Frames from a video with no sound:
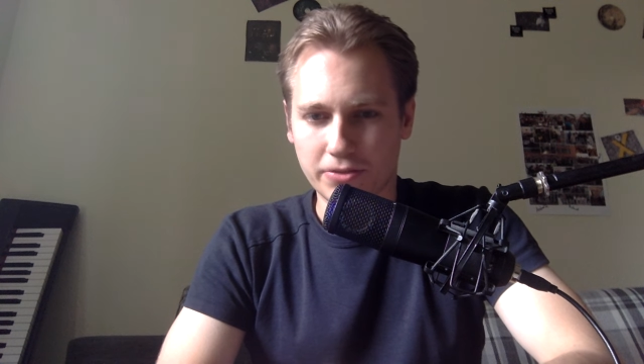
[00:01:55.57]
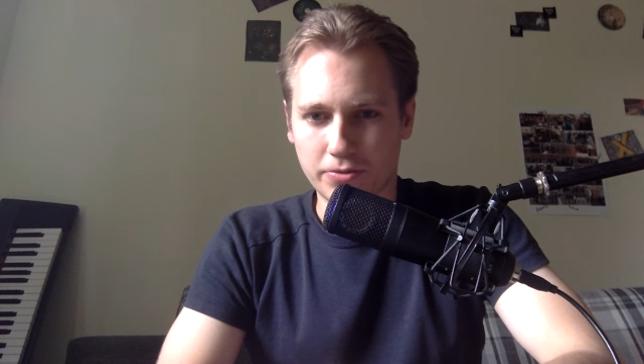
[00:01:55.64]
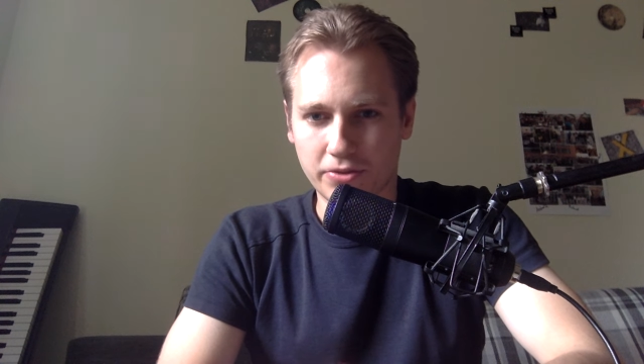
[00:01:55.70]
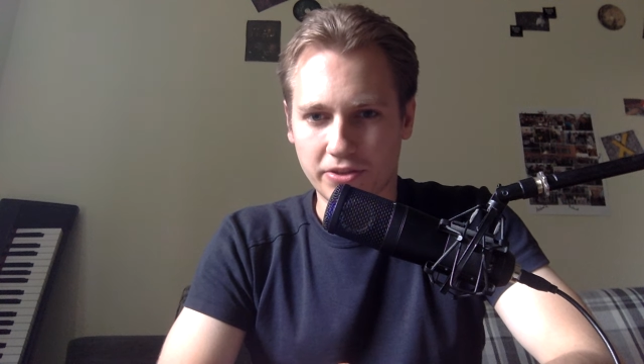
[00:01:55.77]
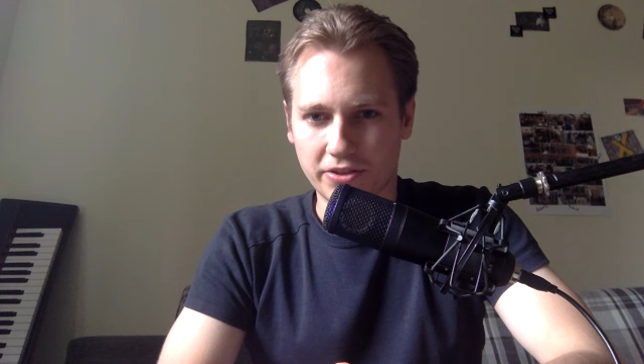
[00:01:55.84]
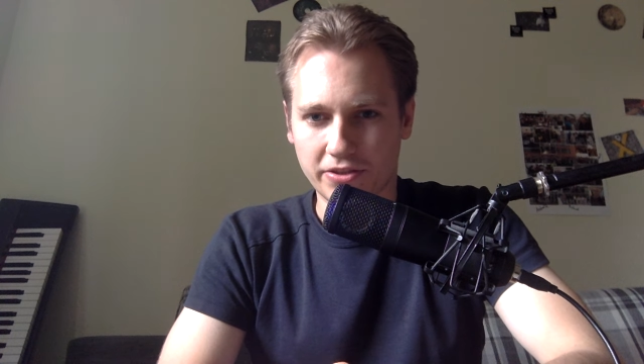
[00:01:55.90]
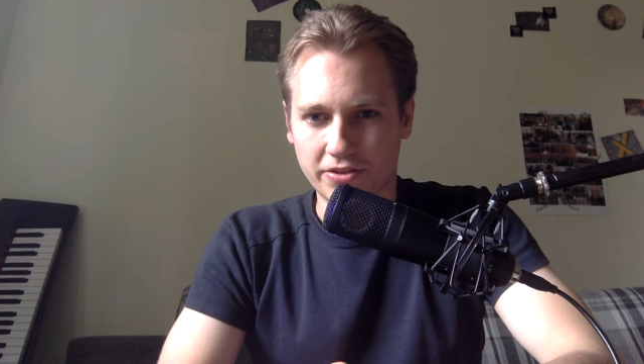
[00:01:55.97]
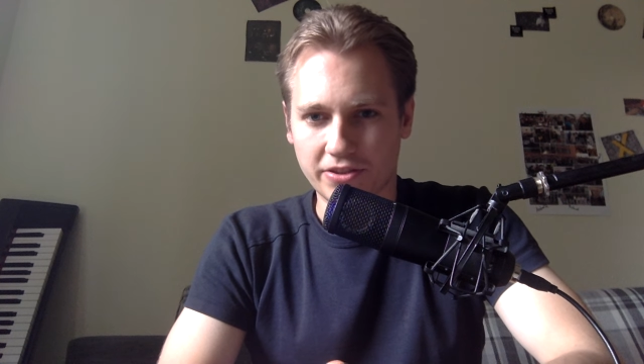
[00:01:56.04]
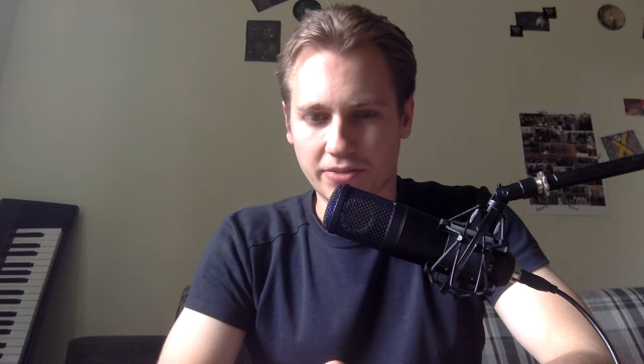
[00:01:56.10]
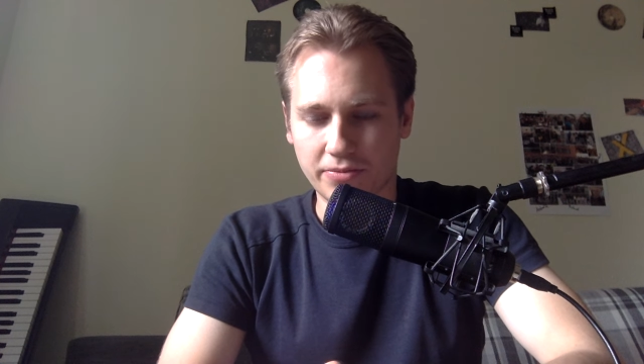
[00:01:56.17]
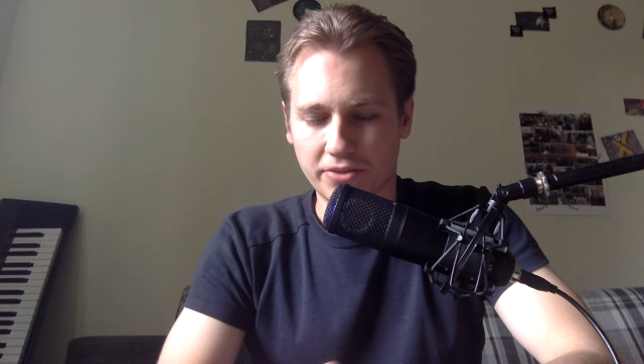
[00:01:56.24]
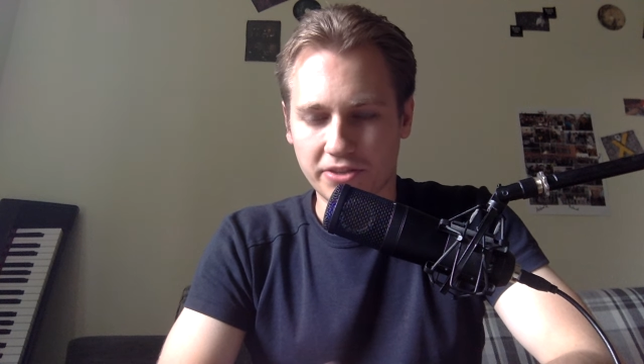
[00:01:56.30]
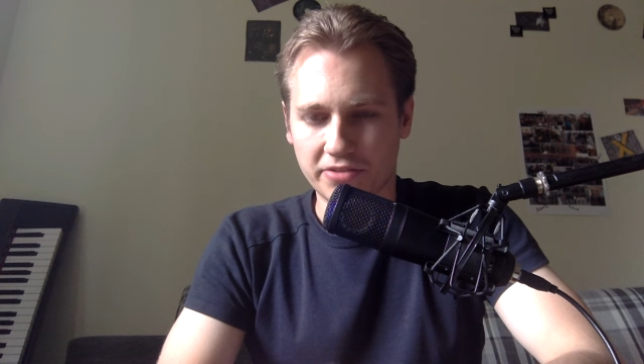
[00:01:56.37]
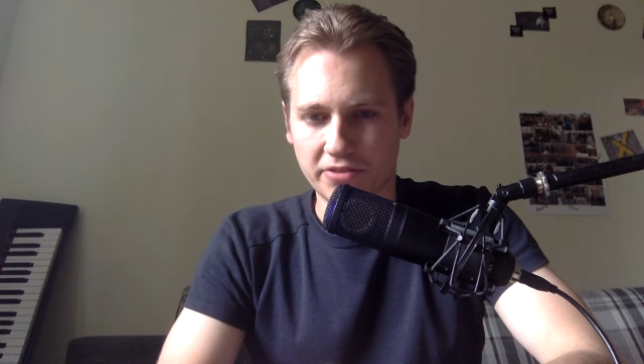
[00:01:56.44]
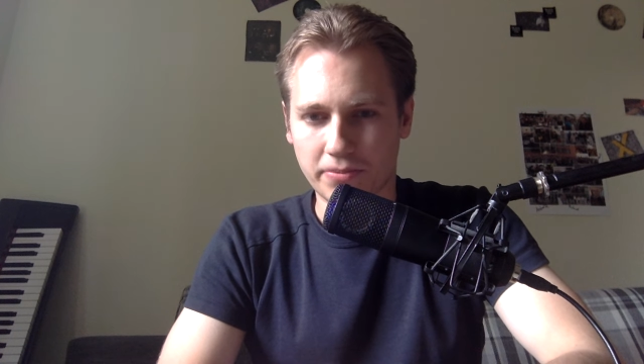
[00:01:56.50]
który
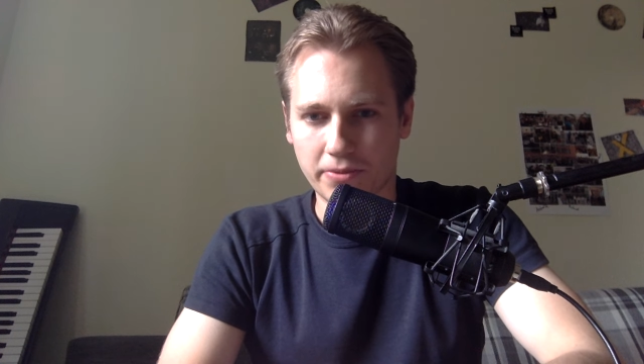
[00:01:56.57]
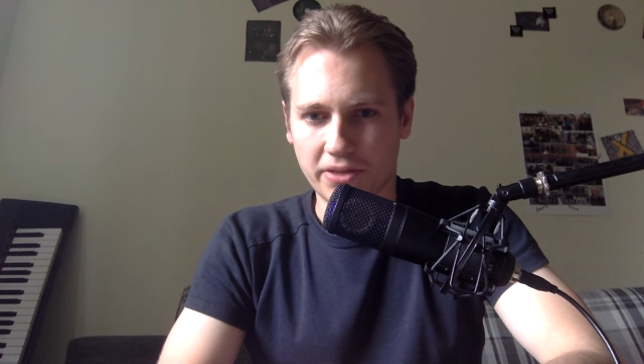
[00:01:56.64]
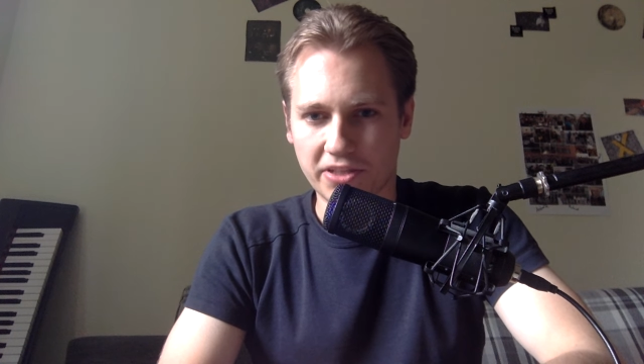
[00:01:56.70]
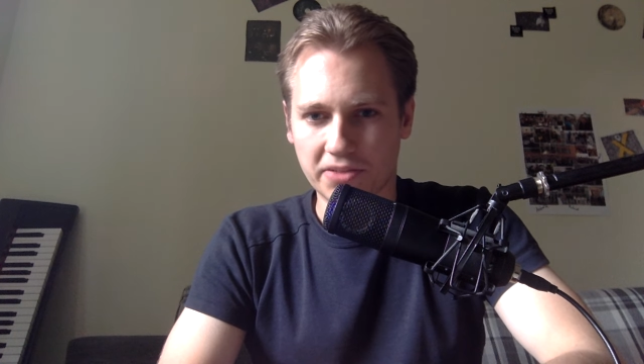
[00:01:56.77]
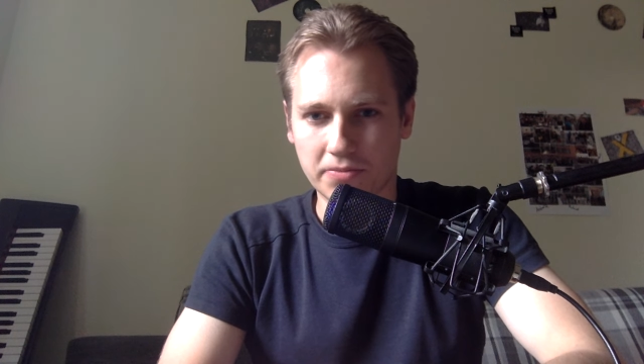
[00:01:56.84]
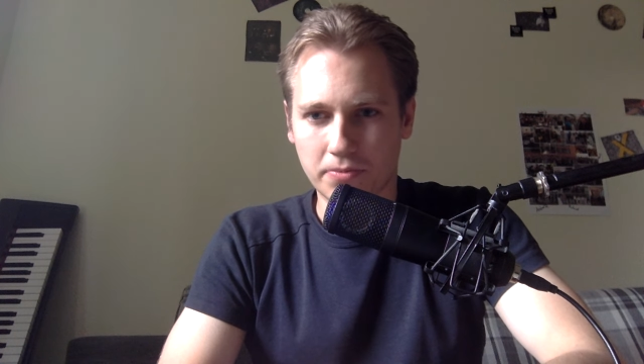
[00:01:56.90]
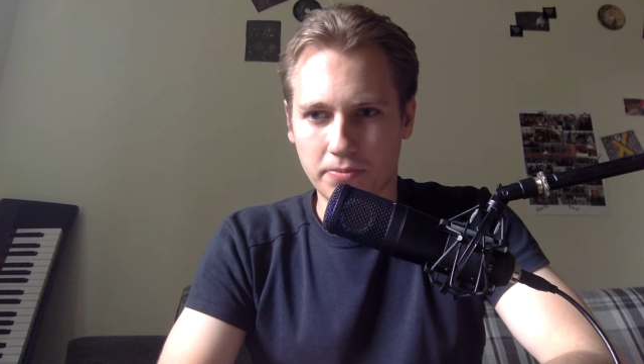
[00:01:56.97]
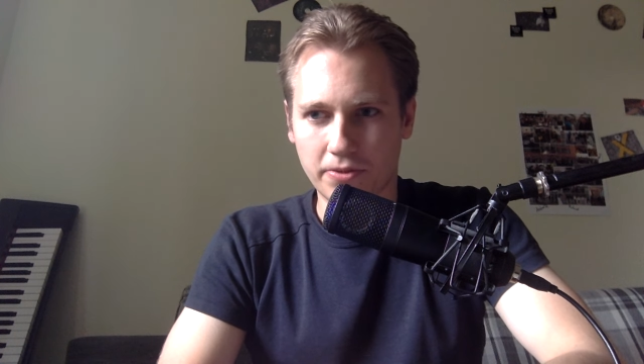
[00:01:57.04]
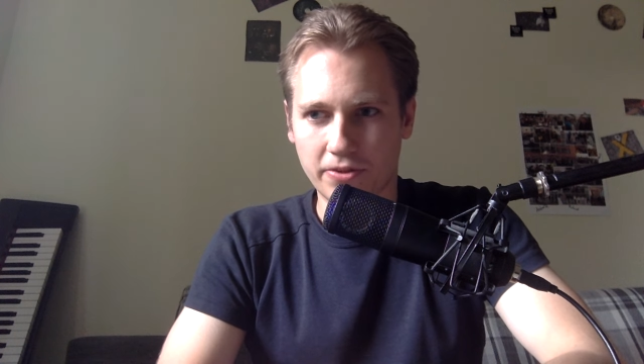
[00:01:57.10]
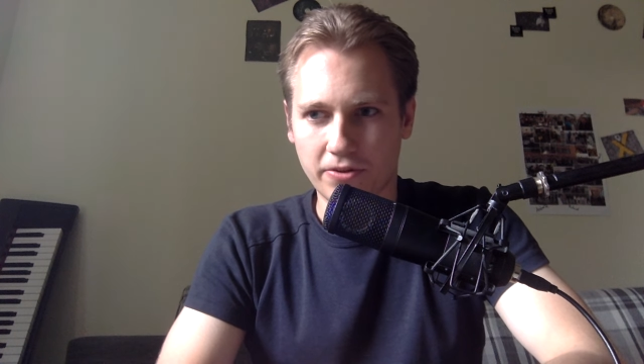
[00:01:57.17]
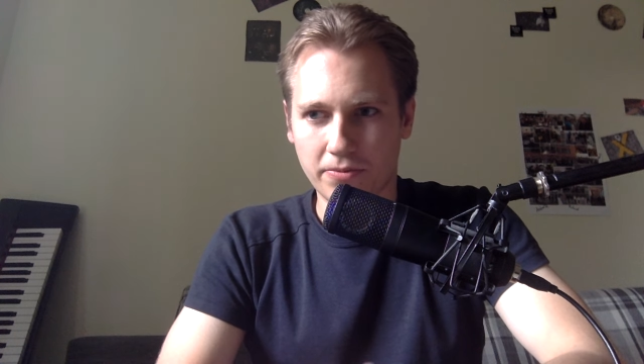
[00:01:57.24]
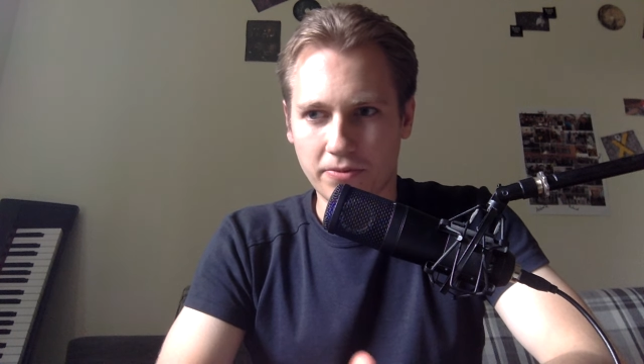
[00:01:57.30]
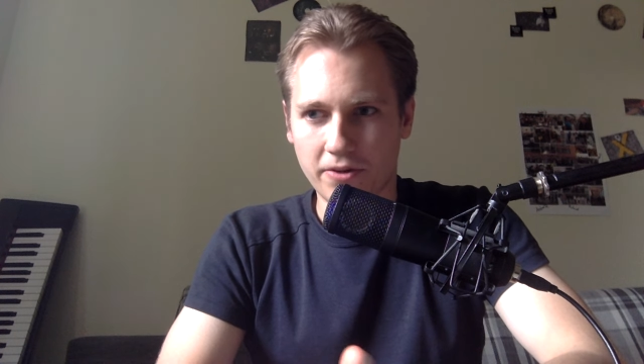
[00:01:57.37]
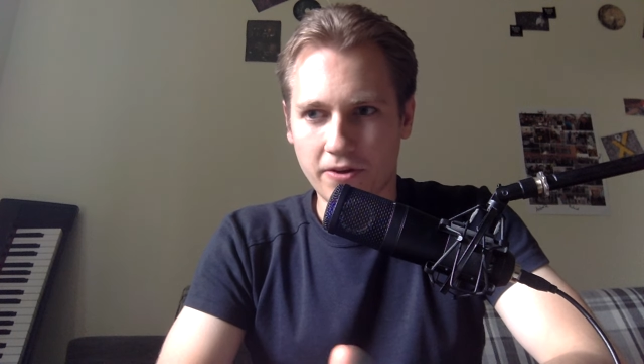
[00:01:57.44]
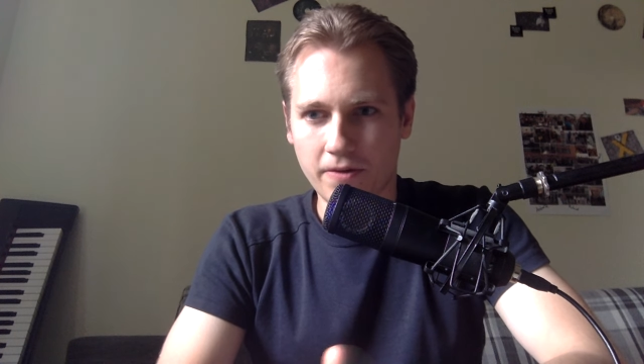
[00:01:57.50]
zajmuje się aplikacją mobilną,